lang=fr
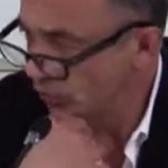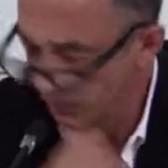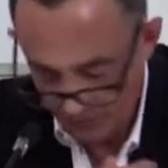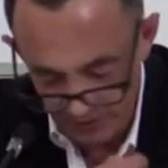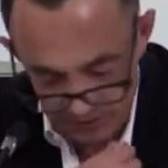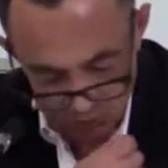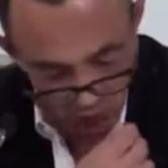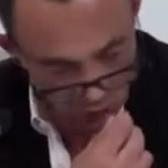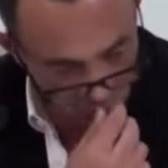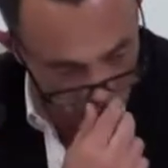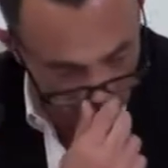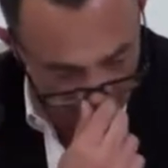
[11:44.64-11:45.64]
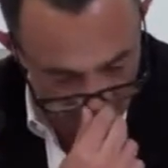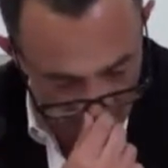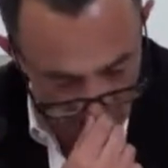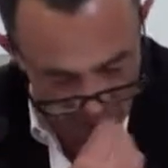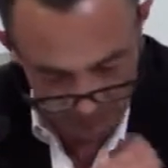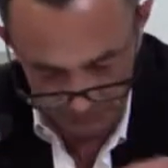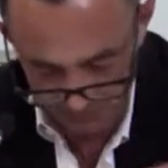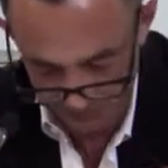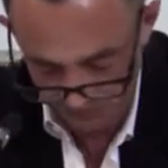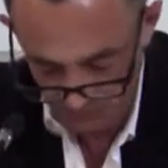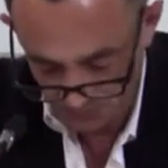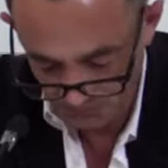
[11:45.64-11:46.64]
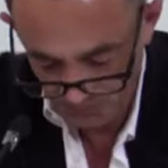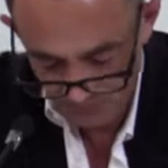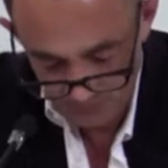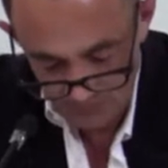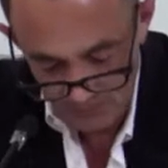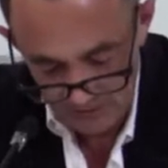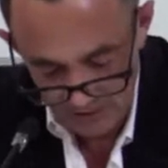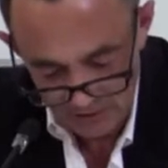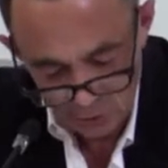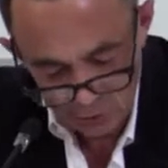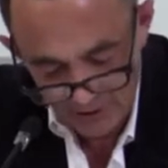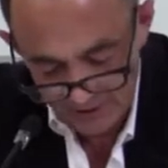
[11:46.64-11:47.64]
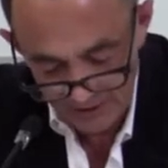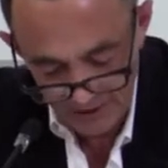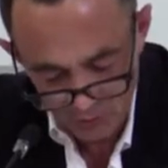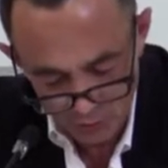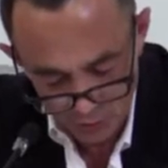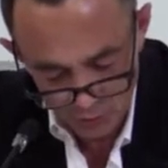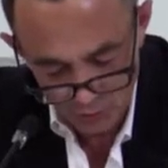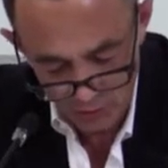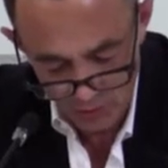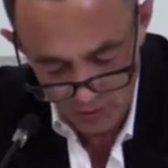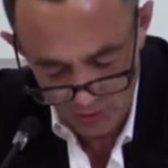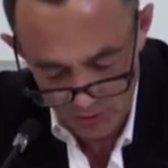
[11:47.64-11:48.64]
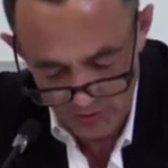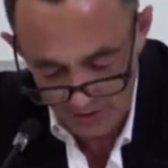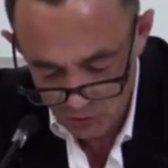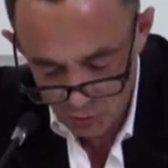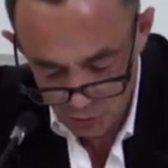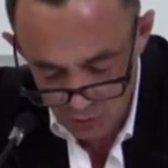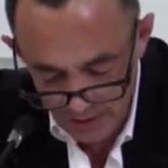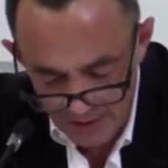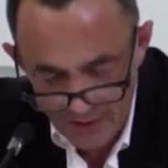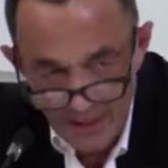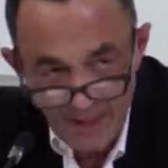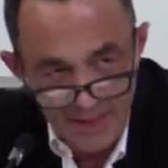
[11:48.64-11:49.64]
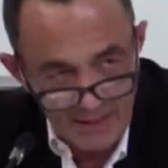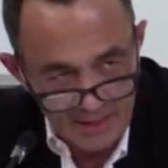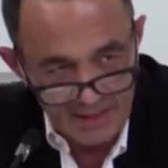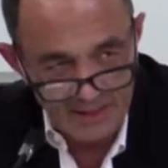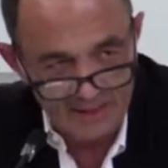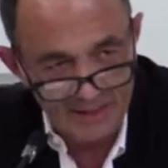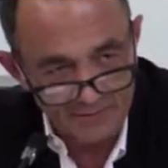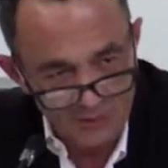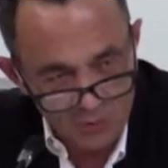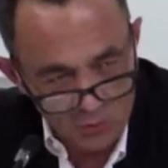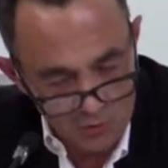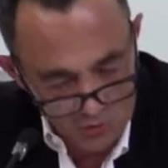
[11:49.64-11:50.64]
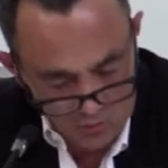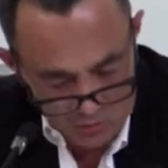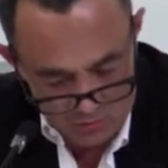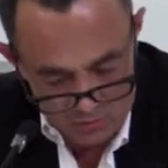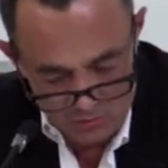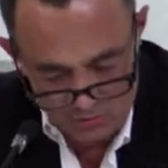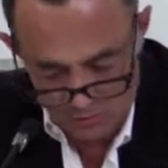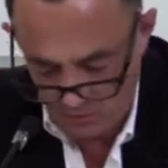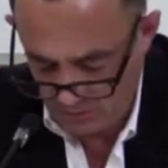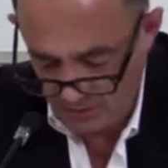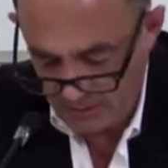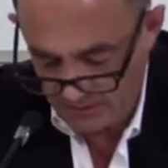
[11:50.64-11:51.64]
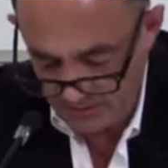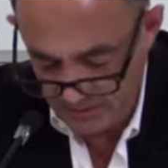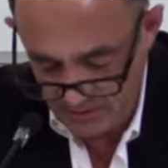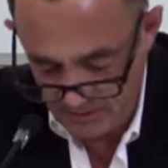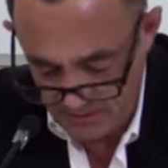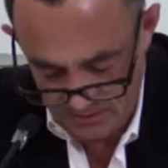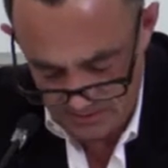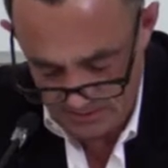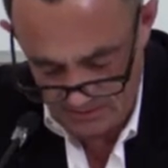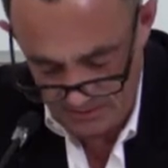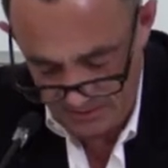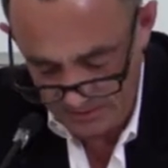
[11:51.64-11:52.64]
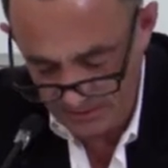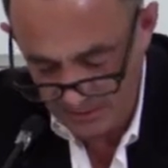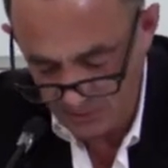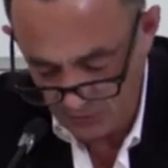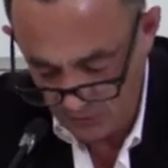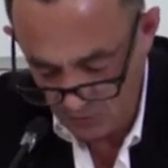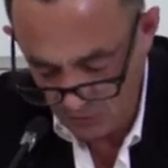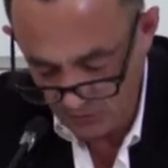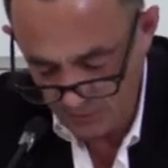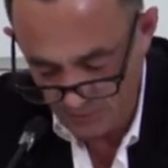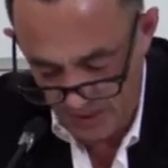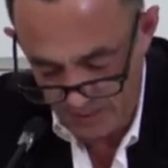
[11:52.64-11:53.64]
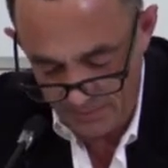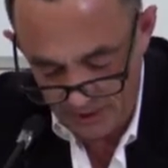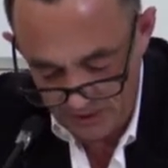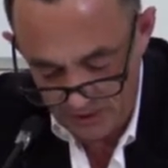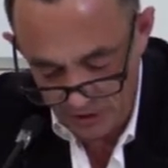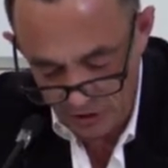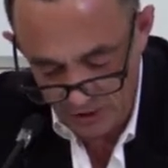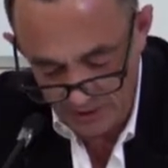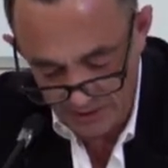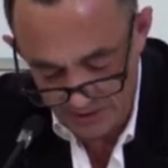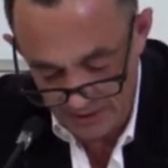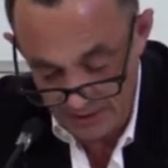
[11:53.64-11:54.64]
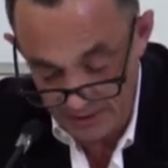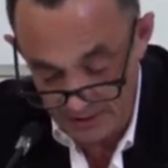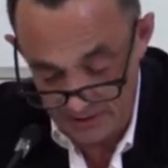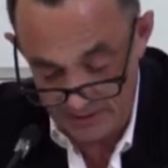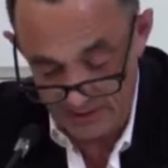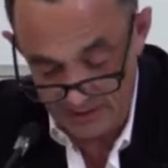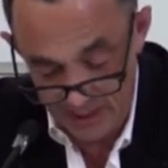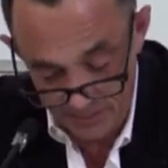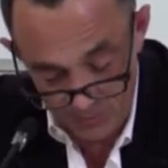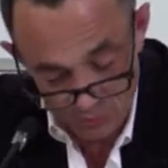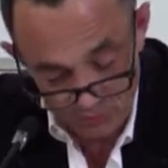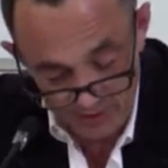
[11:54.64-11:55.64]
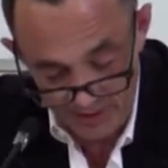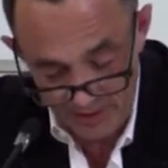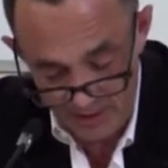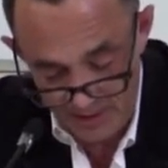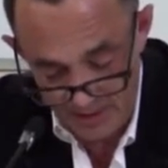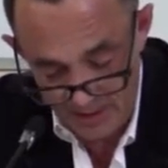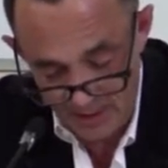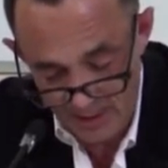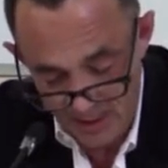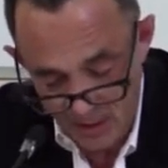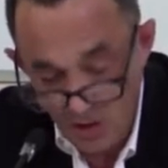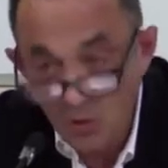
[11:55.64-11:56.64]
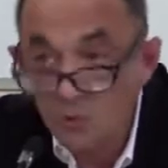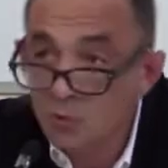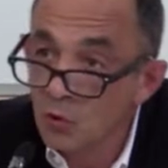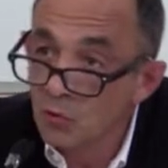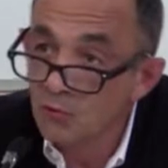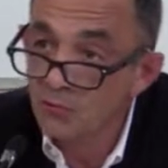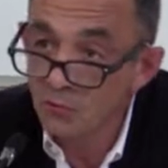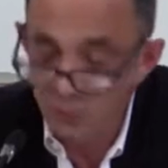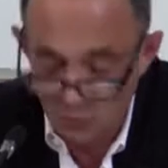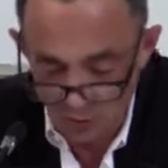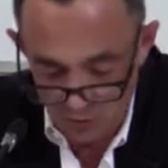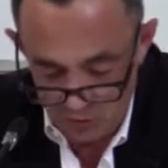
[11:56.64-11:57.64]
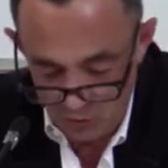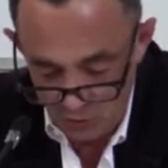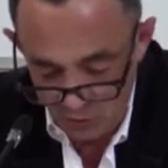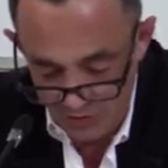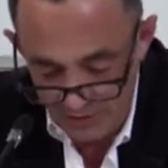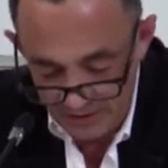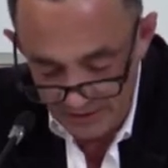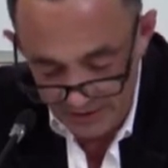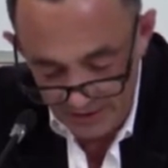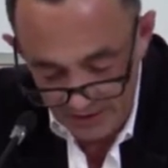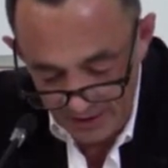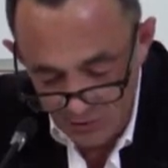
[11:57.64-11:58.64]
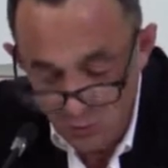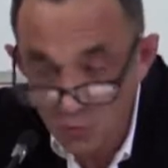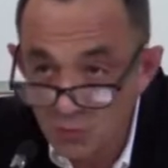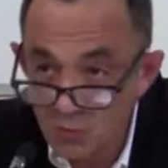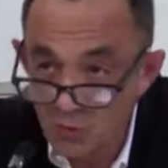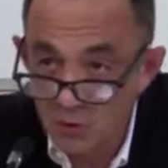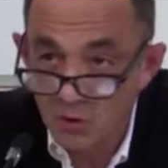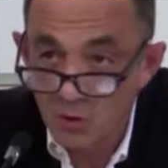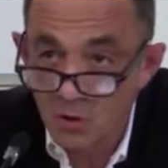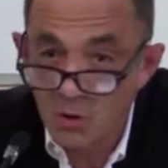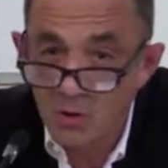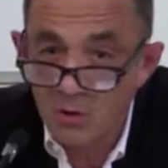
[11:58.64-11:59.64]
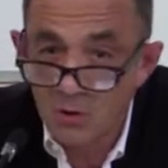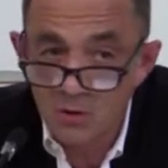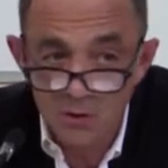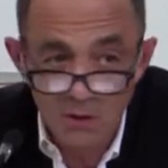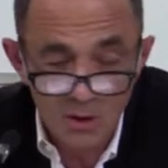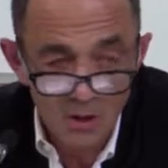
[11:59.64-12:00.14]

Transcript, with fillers: réflexion et de, et de littérature euh, là-dessus. Et il y avait eu en, dans les euh, années 70, par McGlashan et, Carpenter, une revue de, la littérature. Euh,